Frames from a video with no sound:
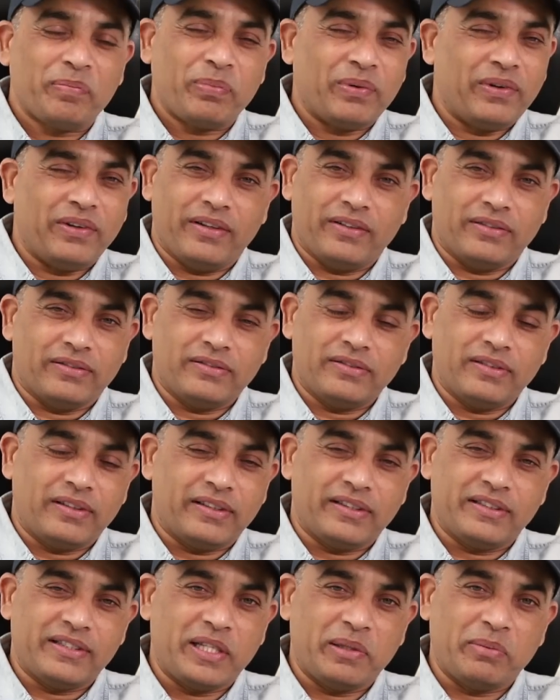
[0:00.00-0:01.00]
ఎప్పుడు లేదు
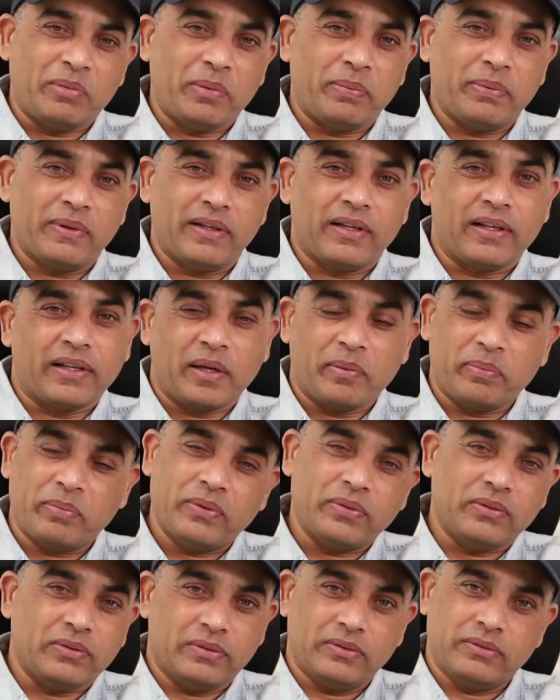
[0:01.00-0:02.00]
అంటే ఈ సినిమా పైన నాకు
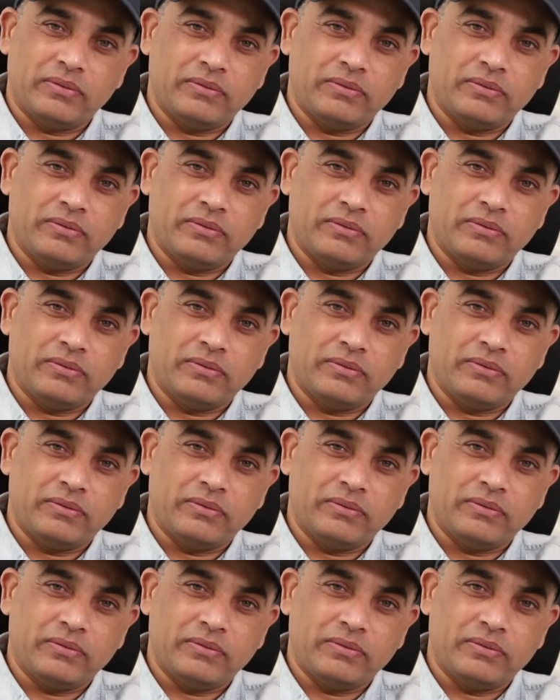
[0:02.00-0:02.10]
ఎప్పుడు